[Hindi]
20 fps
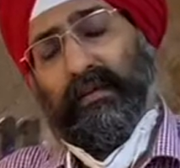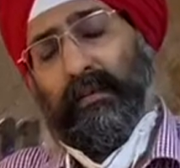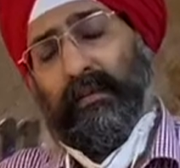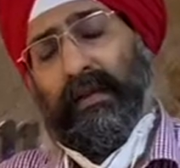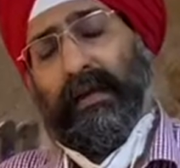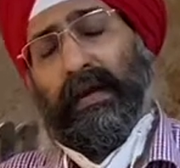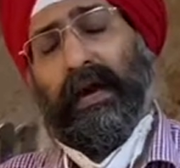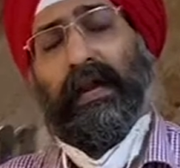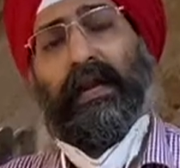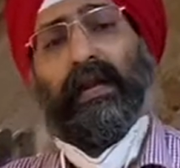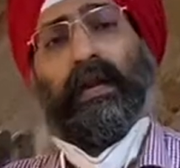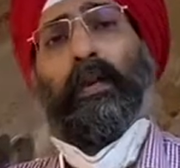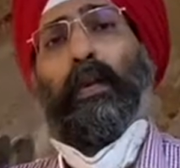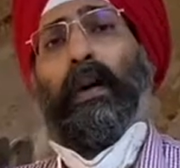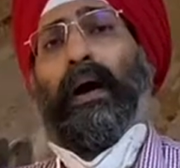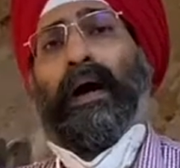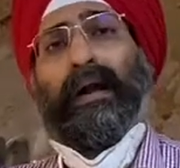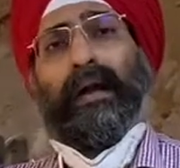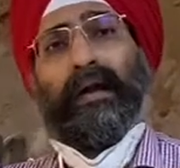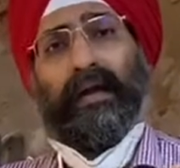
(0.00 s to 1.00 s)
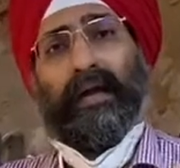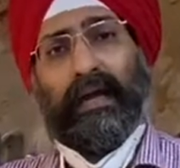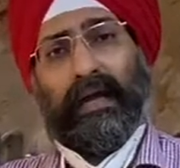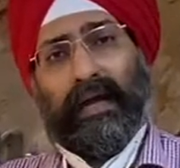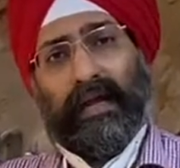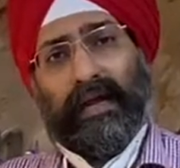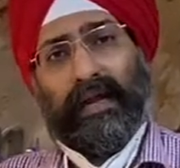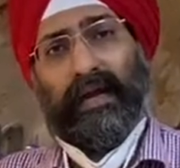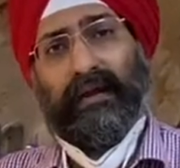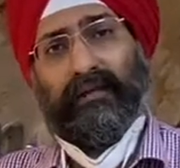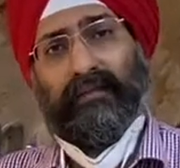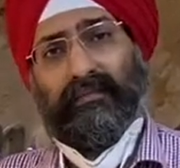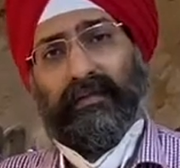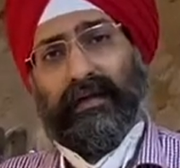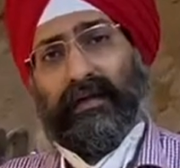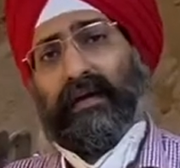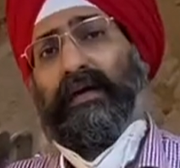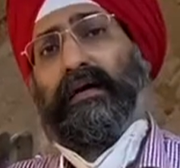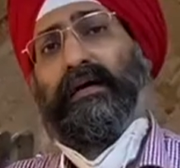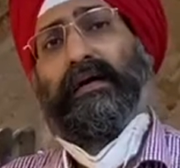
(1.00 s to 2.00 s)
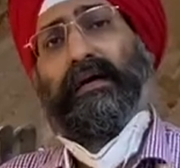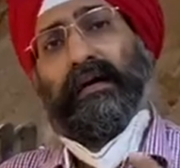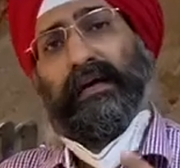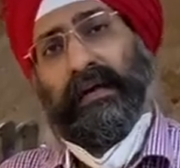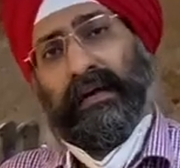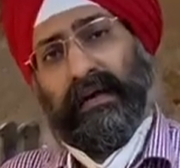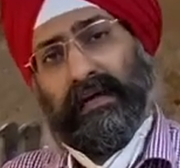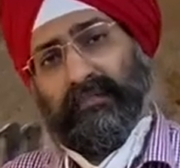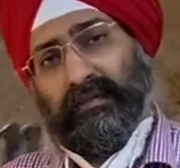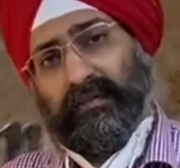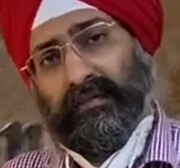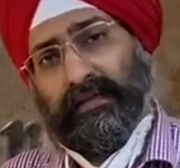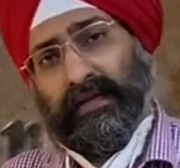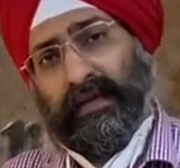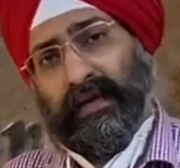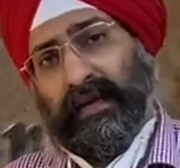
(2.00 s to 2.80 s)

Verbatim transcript: भी अनरिक्वायर्ड एरिया से ले सकते